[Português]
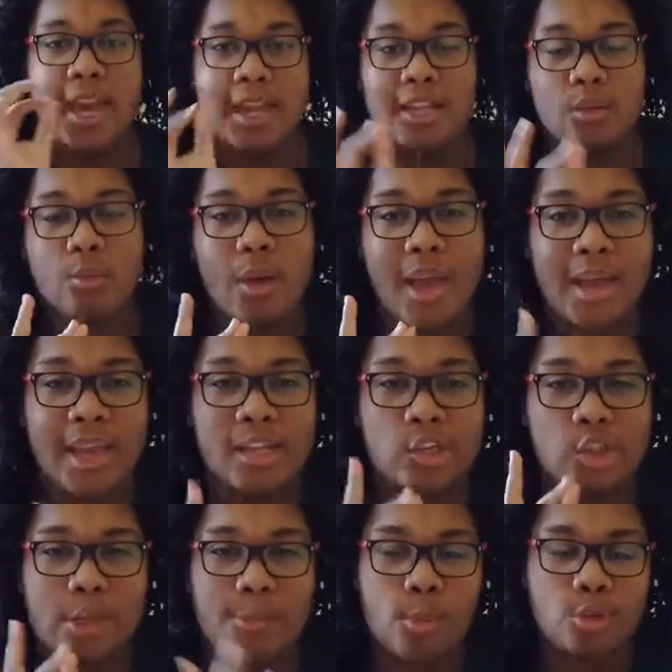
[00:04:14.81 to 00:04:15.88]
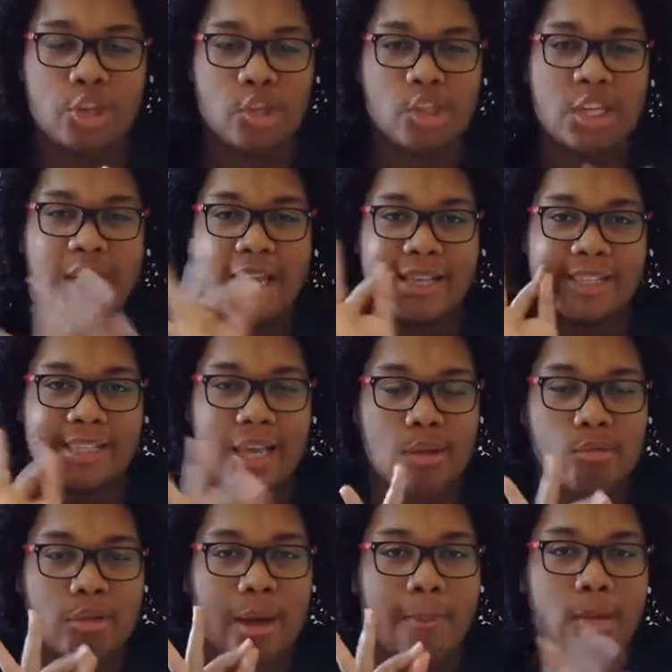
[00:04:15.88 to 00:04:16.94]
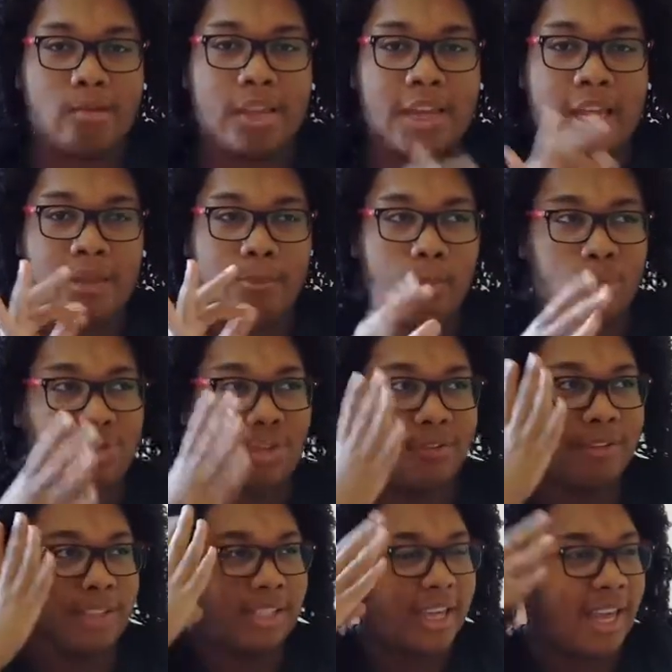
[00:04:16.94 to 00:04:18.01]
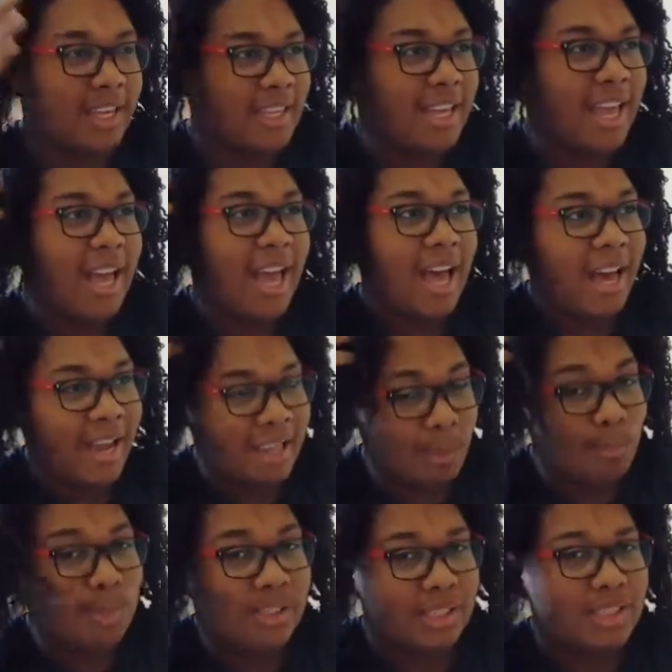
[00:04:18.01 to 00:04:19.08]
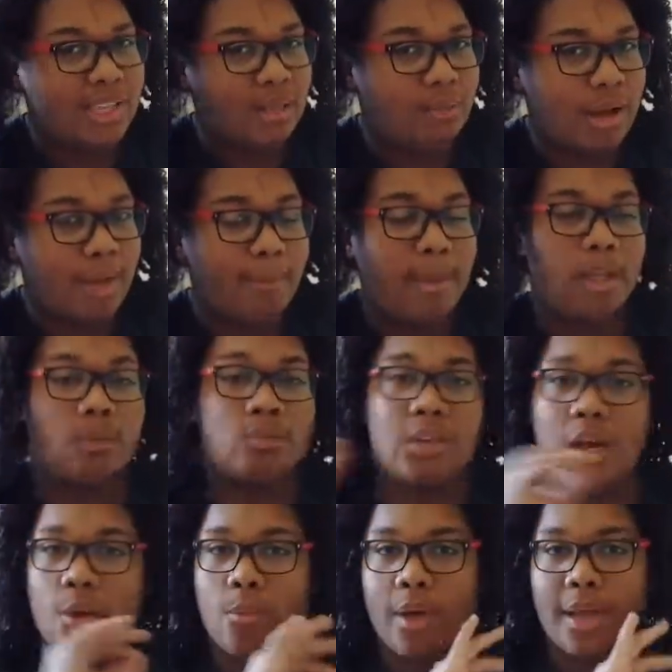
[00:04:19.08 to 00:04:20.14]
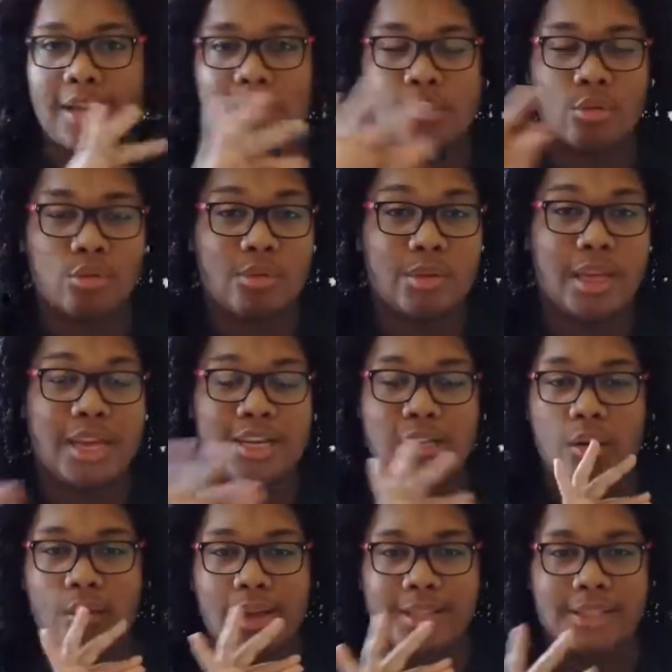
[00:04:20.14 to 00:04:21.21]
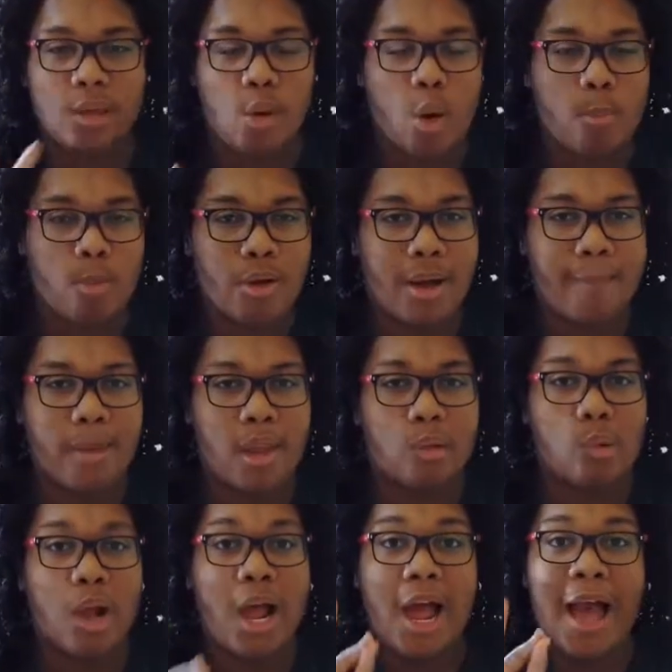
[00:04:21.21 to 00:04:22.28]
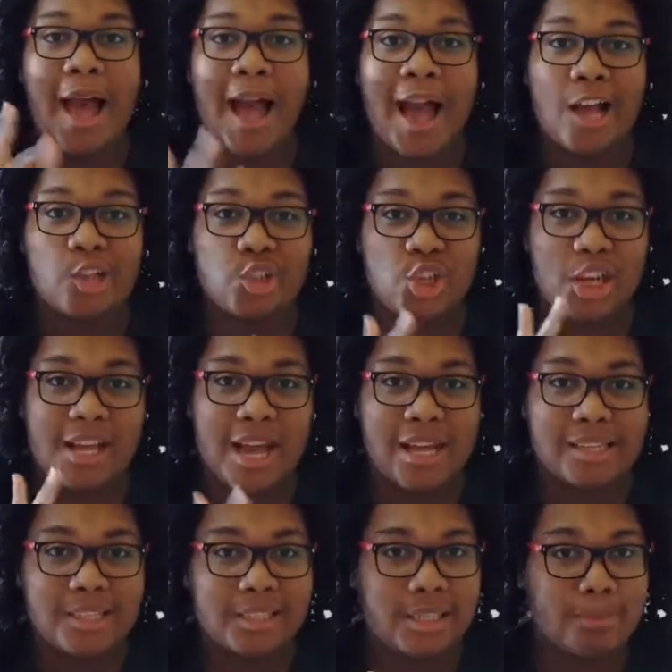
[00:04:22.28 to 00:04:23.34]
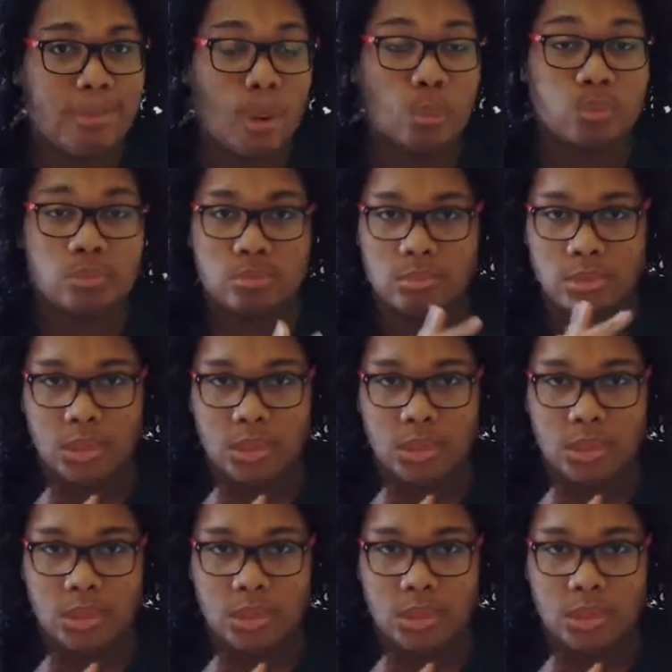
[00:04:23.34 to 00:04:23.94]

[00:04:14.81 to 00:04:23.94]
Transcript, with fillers: Ele não é aquele shampoo, gente, que resseca o cabelo daquele ponto de fazer aquele, aquela musiquinha no cabelo. Não, ele não, ele não ressecou meu cabelo a chegar nesse ponto.